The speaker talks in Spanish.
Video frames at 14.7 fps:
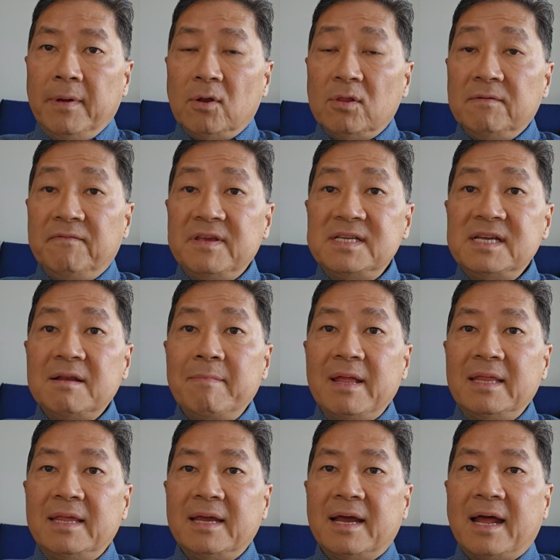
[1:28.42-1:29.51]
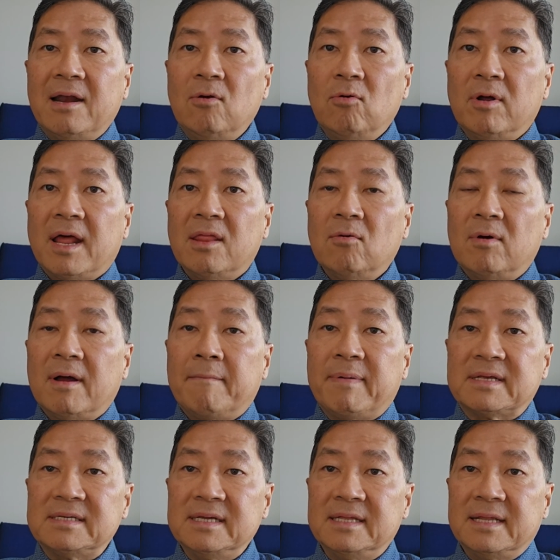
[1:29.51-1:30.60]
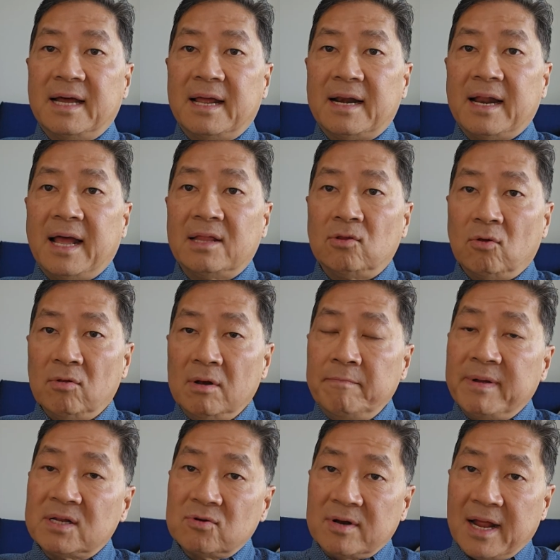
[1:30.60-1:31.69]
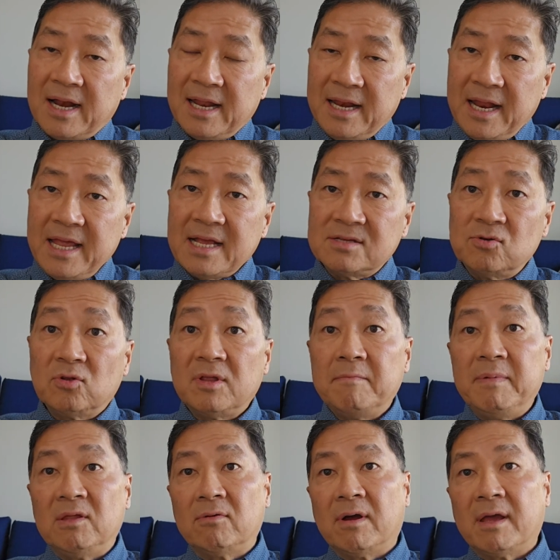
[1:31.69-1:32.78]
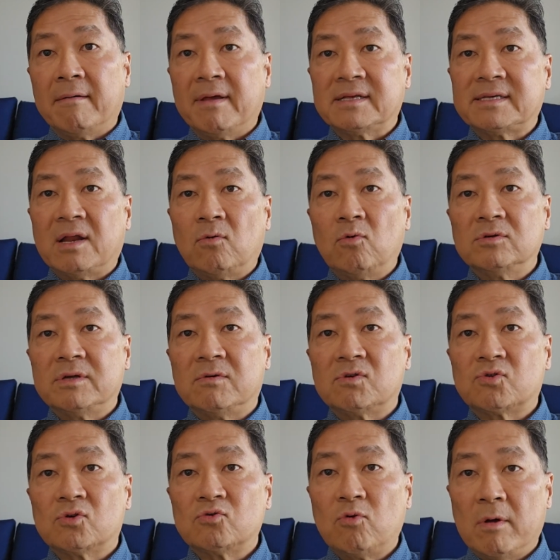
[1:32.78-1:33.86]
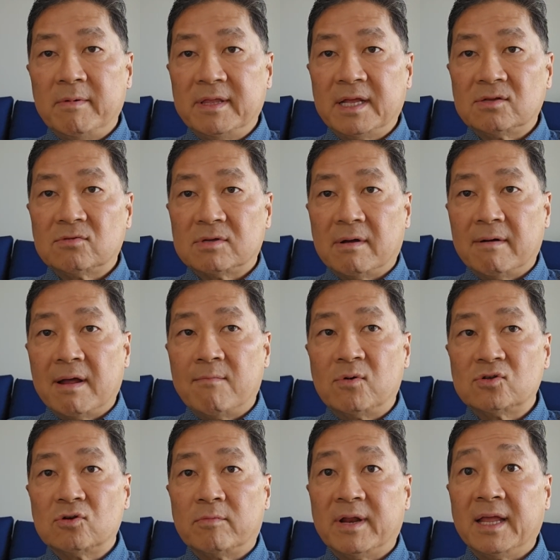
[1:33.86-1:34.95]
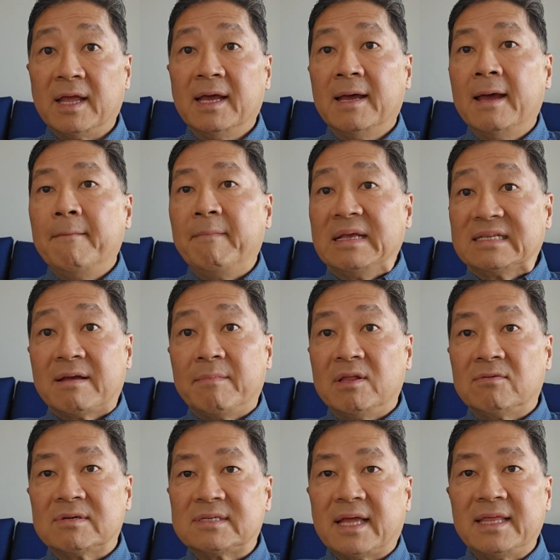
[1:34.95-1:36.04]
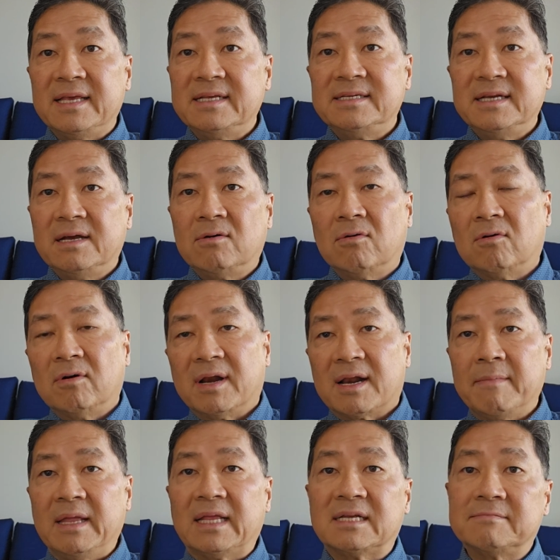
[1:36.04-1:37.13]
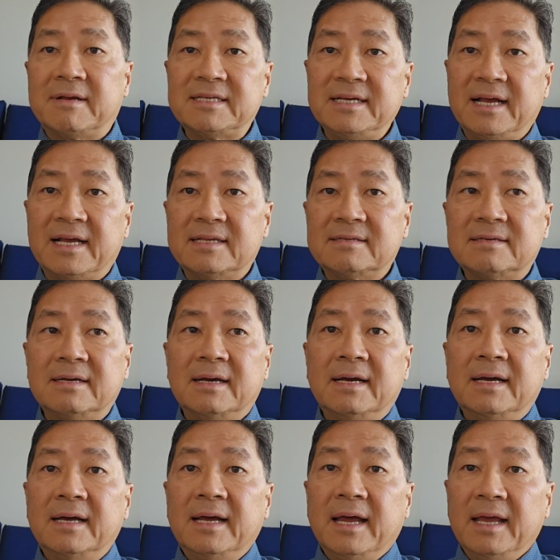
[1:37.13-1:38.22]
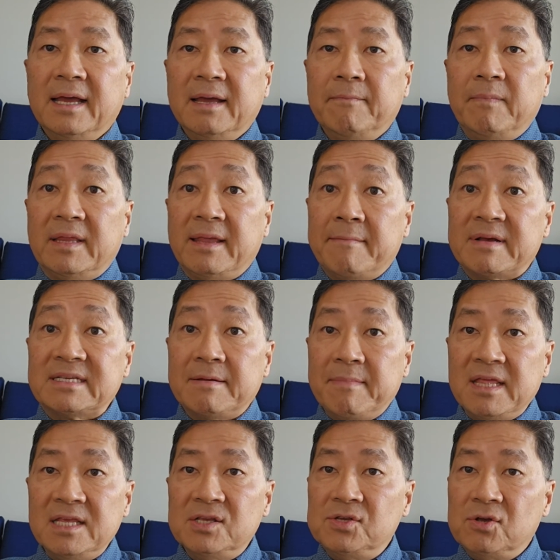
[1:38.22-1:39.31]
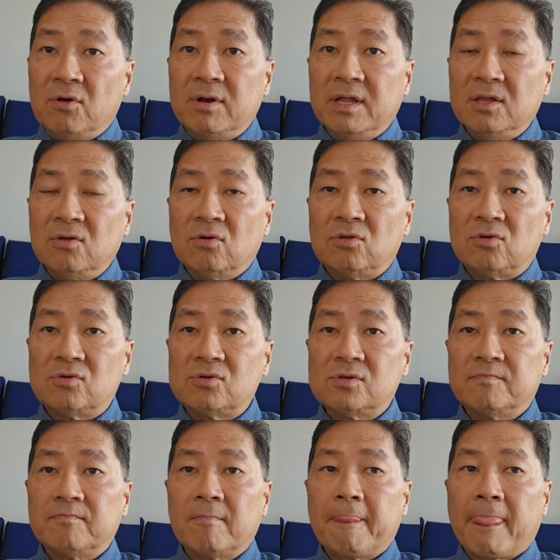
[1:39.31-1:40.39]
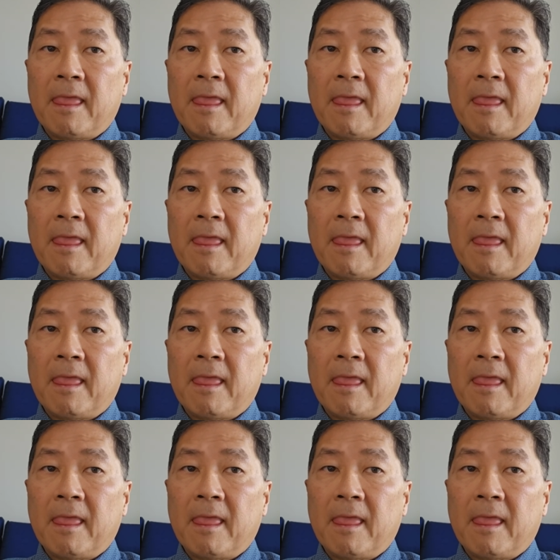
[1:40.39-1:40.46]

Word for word: pero difícilmente han logrado capacitar a todo el personal en ellas. Yo te invito a que veas algunos de nuestros webinars donde hablamos sobre pensamiento estadístico, herramientas básicas, eh, temas de medición, entre otros.